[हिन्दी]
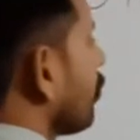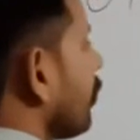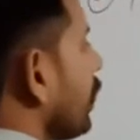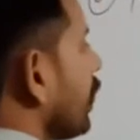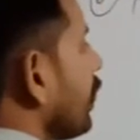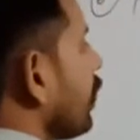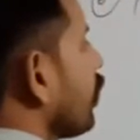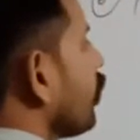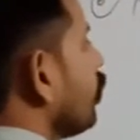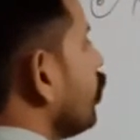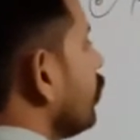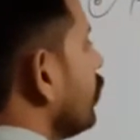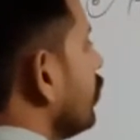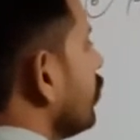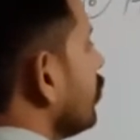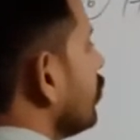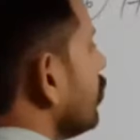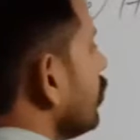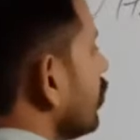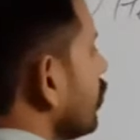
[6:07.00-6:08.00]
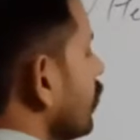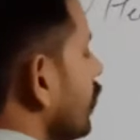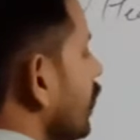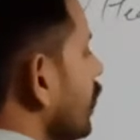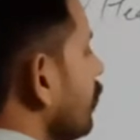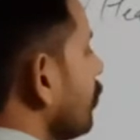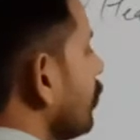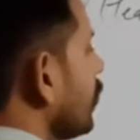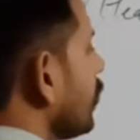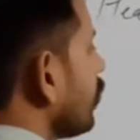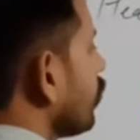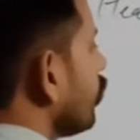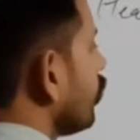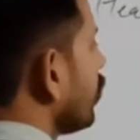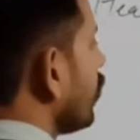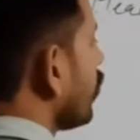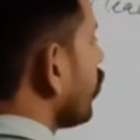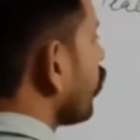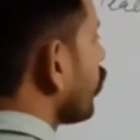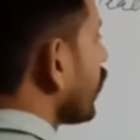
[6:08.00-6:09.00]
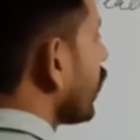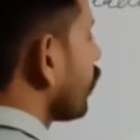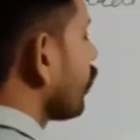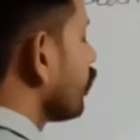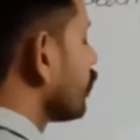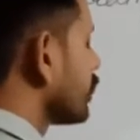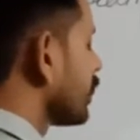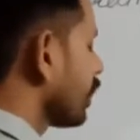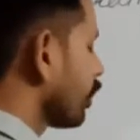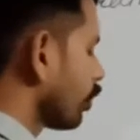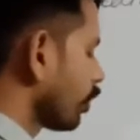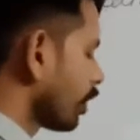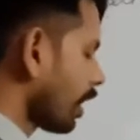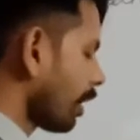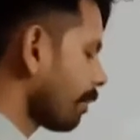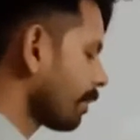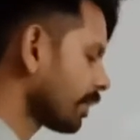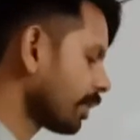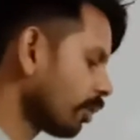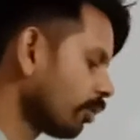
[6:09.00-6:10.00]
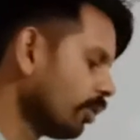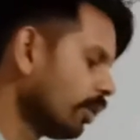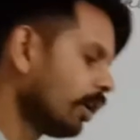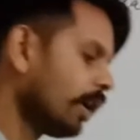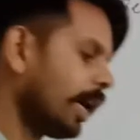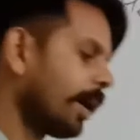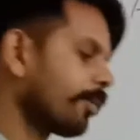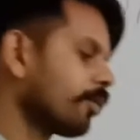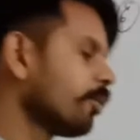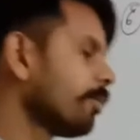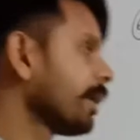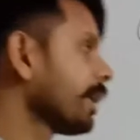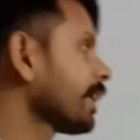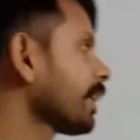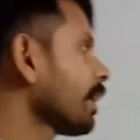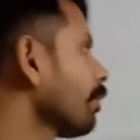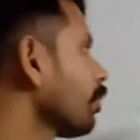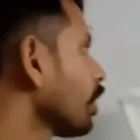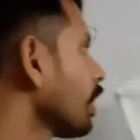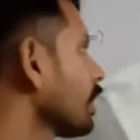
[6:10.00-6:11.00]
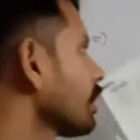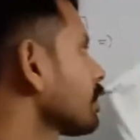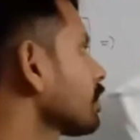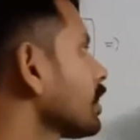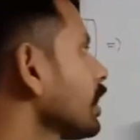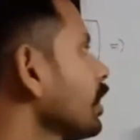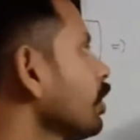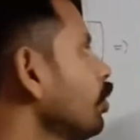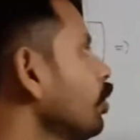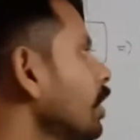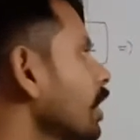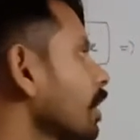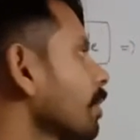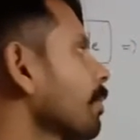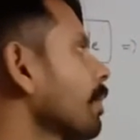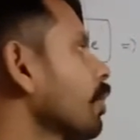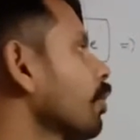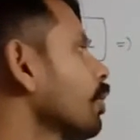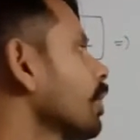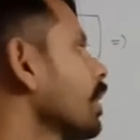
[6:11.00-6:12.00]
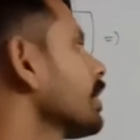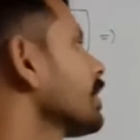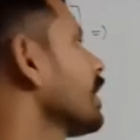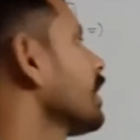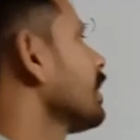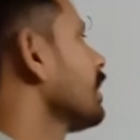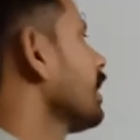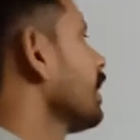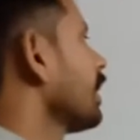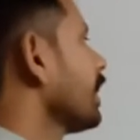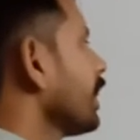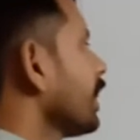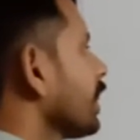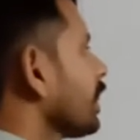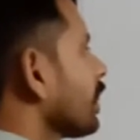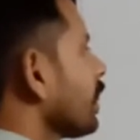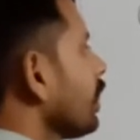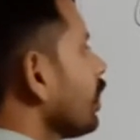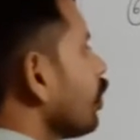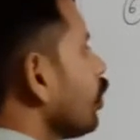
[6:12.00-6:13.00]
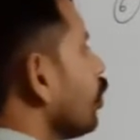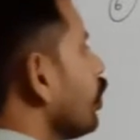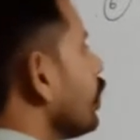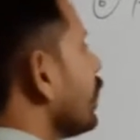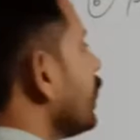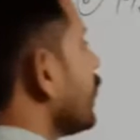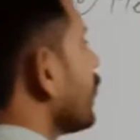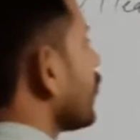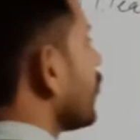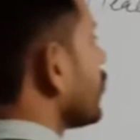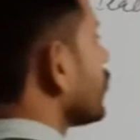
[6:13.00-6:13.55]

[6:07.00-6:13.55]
में गुड नहीं भाई गुड लिखोगे या गुड लिखोगे आप बताओ आपको मैंने क्या बोला सिंगुलर में होना चाहिए यानी कि गुड लिखना